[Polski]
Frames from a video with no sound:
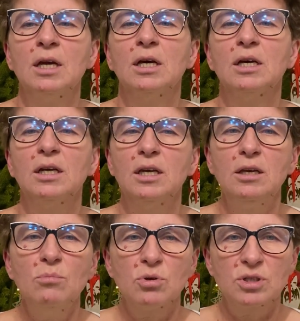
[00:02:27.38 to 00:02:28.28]
y,
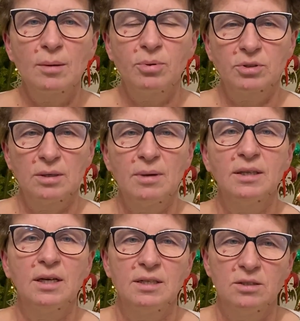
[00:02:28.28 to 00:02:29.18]
i można potem
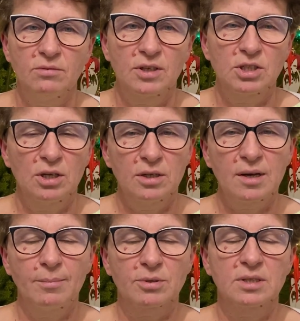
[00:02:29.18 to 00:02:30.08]
analizować
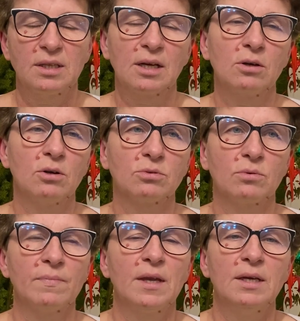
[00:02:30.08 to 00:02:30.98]
raport z danego
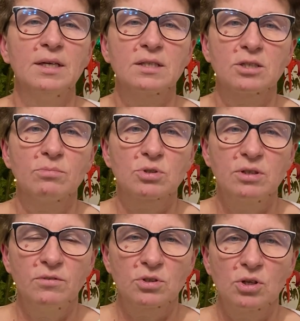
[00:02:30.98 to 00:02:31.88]
lotu. Jest też
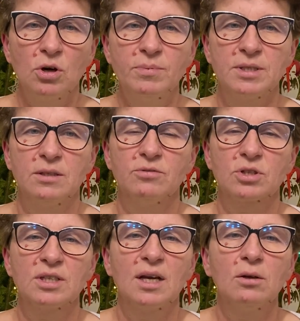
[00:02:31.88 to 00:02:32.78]
możliwość opcji
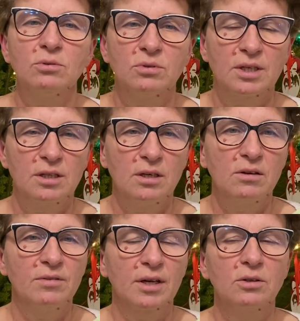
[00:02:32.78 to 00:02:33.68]
tworzenia lotu
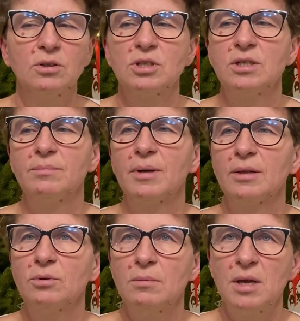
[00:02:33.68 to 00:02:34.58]
treningowego. Jeśli
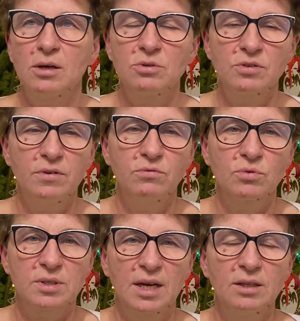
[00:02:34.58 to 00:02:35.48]
planujemy jakąś
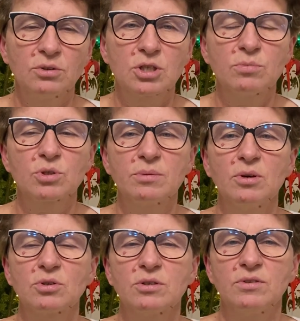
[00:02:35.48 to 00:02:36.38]
wywózkę, to też
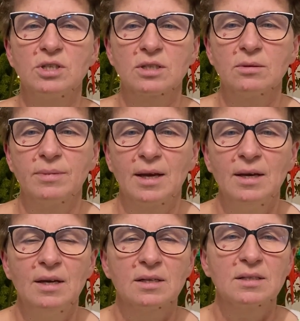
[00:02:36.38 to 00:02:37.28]
możemy oczywiście sobie
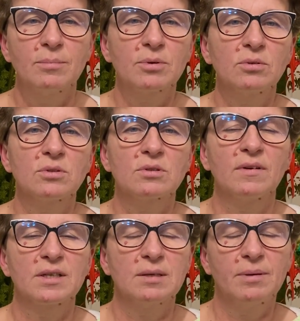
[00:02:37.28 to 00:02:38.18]

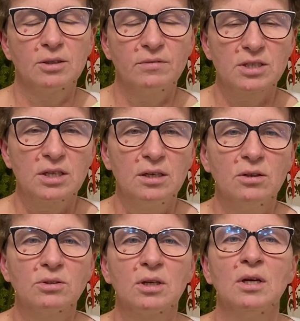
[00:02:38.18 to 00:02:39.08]
zaprognozować, zaplanować ten
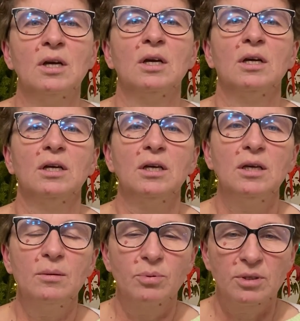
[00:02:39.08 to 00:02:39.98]
lot i, y,
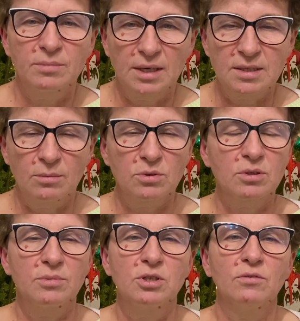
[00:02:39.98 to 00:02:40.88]
i potem tak samo
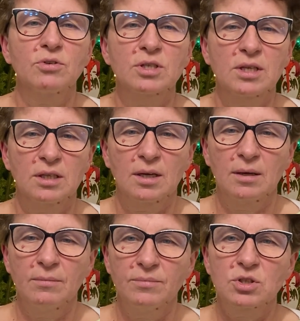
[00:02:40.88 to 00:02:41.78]
zrobić wszystkie
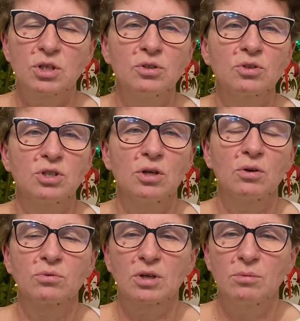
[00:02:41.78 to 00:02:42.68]
te czynności, o
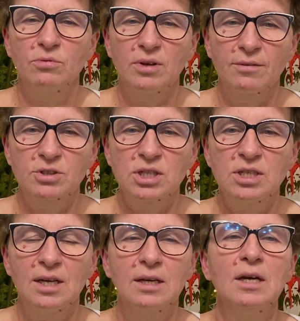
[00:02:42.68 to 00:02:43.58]
których mówiłam
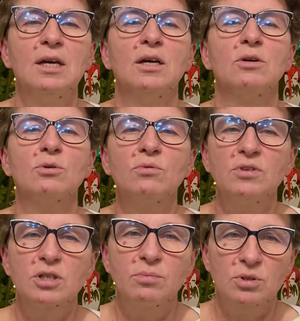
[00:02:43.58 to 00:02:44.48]
wcześniej
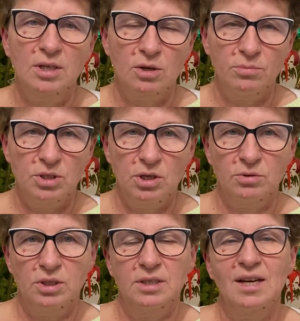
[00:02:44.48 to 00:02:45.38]
Również można robić
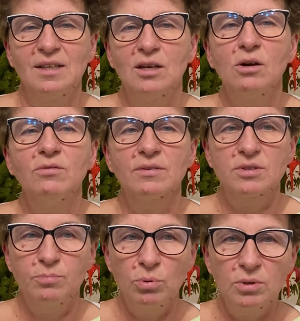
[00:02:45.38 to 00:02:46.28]
loty treningowe
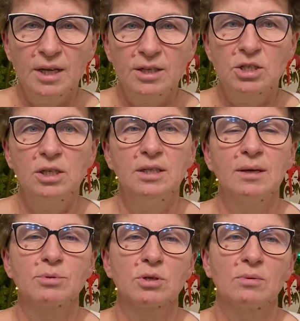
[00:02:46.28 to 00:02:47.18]
wspólne, czyli na
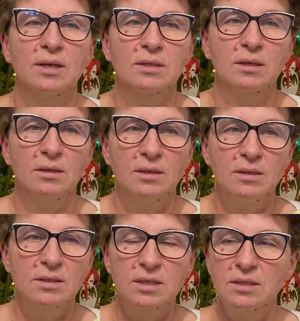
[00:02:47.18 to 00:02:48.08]
przykład e,
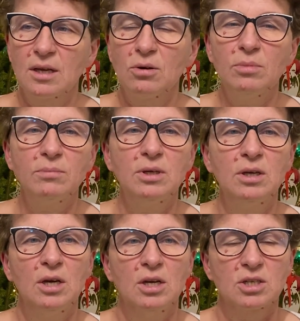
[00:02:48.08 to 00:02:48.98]
ze znajomymi.
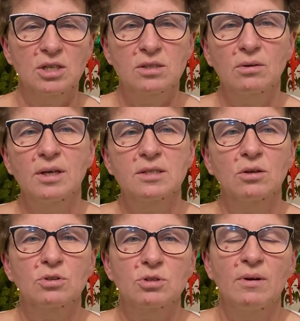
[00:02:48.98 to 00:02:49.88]
Często gęsto
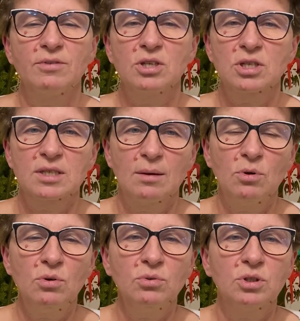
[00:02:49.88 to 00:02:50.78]
ktoś ma większy
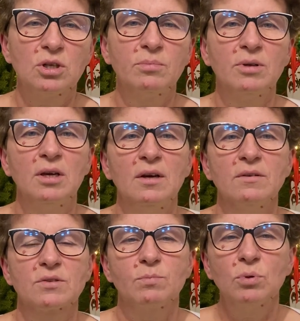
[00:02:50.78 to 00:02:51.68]
samochód i robi
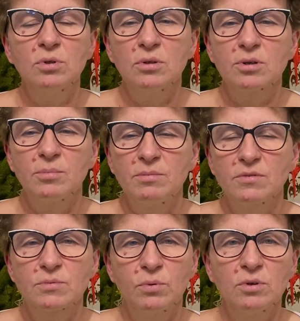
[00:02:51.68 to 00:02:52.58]
wspól, robimy
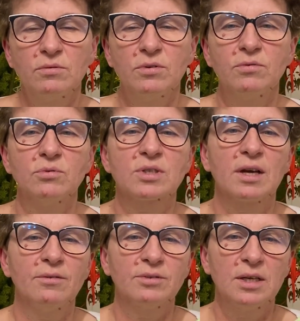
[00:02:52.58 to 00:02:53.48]
wspólną
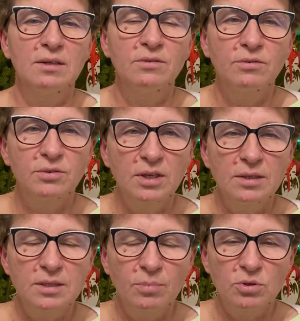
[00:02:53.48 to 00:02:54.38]
wywózkę. W ten, w
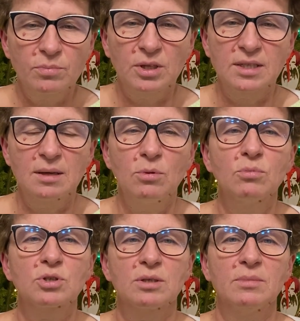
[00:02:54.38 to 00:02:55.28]
ten sposób tak samo
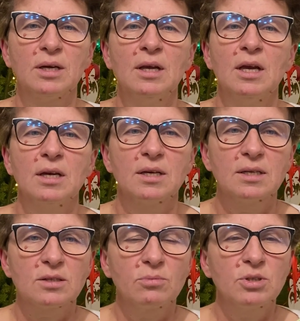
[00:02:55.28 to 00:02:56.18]
możemy e,
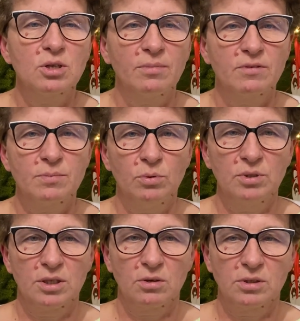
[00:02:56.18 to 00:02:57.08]
zrobić sobie
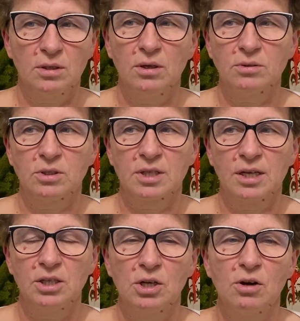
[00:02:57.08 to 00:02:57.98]
wspólny lot, lot
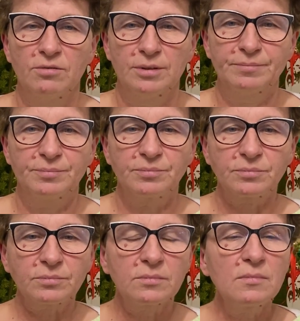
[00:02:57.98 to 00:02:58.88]
treningowy.
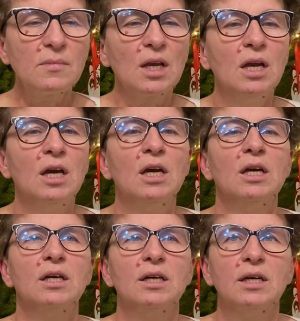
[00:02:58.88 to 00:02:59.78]
E,